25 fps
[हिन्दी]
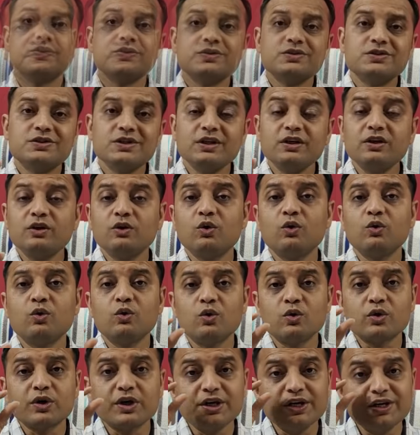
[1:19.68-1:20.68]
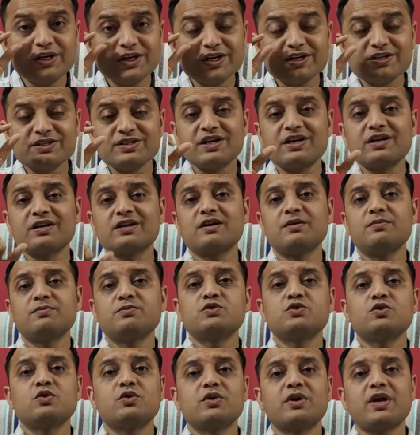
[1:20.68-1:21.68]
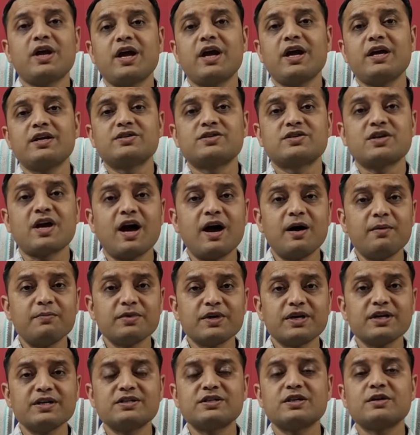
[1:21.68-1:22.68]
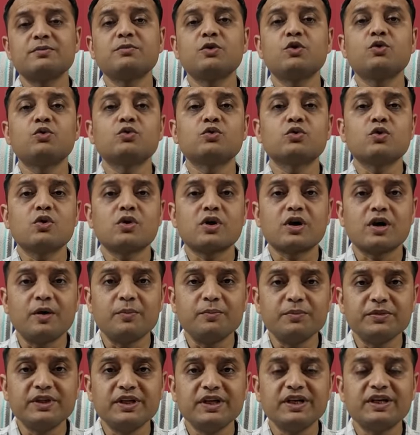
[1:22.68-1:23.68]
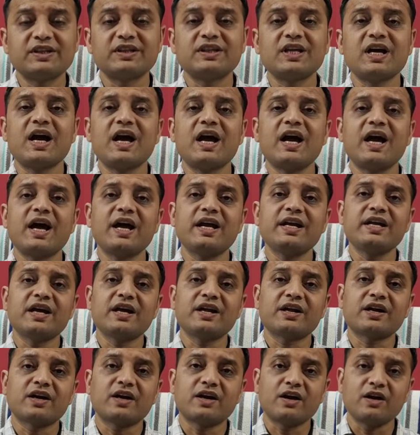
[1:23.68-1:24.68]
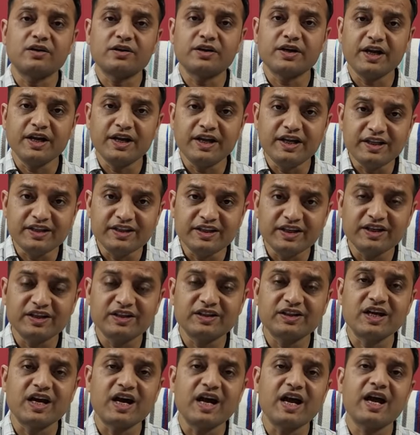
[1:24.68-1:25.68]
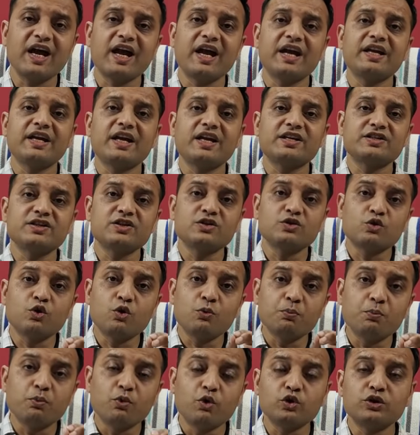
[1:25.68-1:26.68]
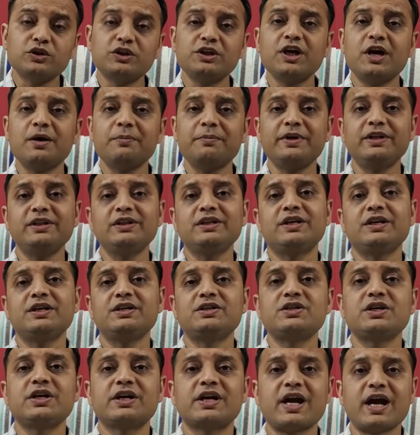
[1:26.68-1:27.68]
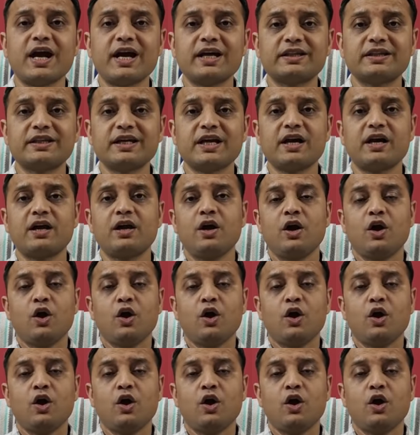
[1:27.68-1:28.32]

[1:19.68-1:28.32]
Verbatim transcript: जिन लोगों की नज़र कमज़ोर है शाम के समय उनको कम दिखता है या नहीं दिखता है या जिनको मोतियाबिंद की शिकायत है